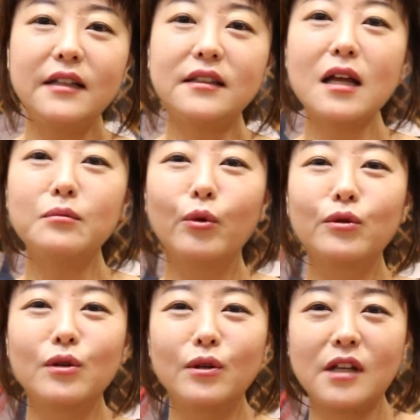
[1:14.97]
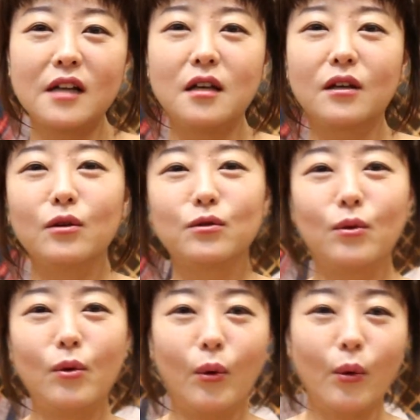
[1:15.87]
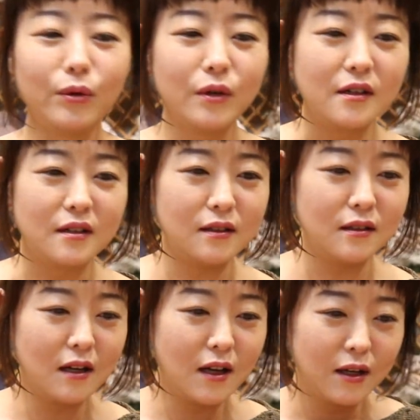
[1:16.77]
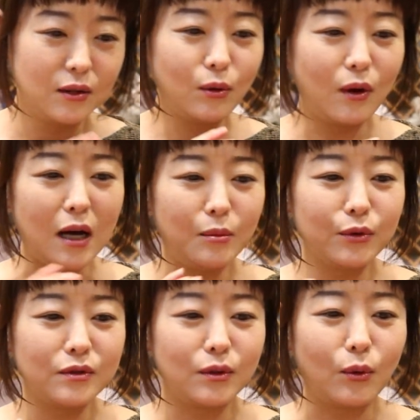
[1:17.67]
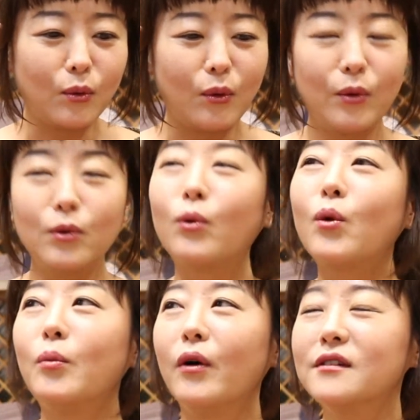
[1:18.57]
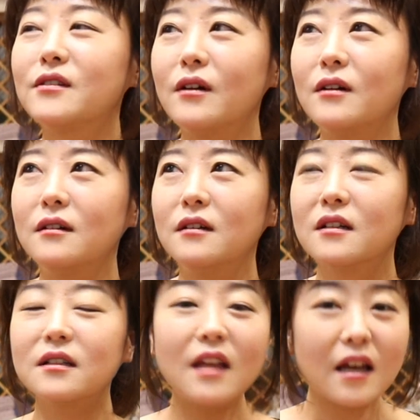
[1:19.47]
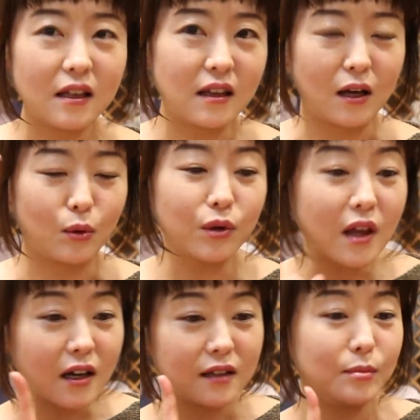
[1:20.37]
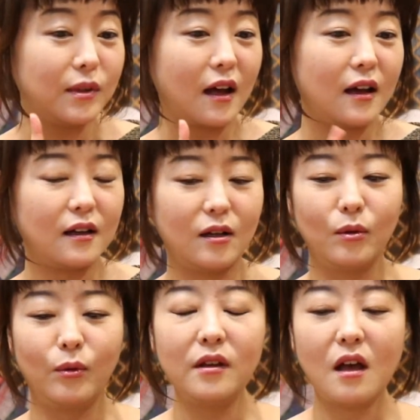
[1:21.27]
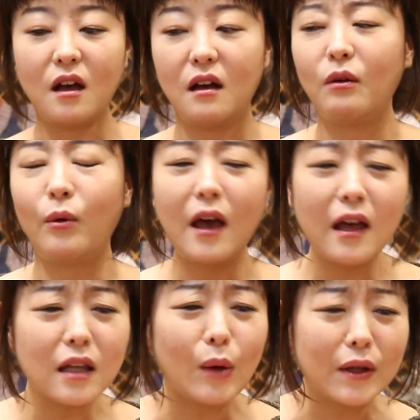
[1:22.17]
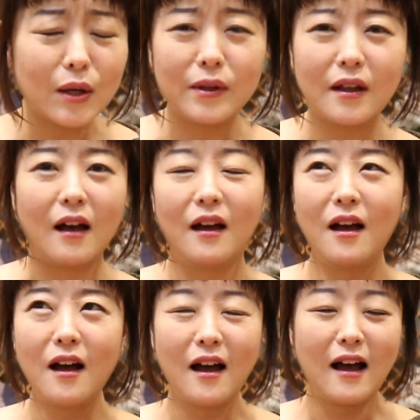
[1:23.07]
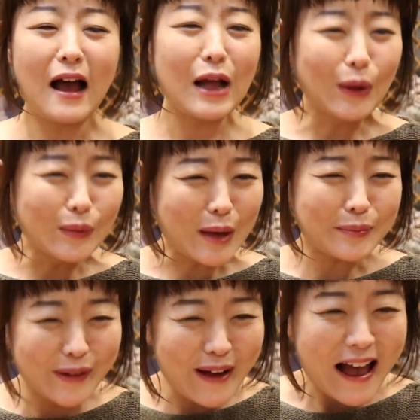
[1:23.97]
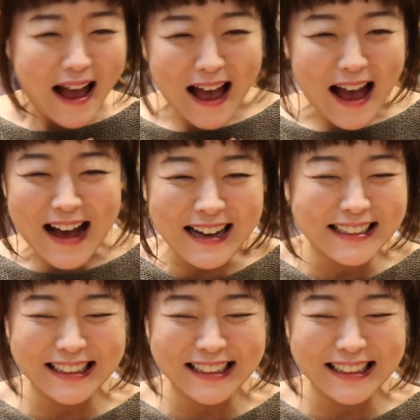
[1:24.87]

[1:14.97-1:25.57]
일단 모든 걸 다 제껴두고 오늘 요 아모스 요거 요거 먼저 끝내야겠다 고 생각했습니다 왜냐 왜냐 왜냐 왜냐 아 너무 예쁜 거야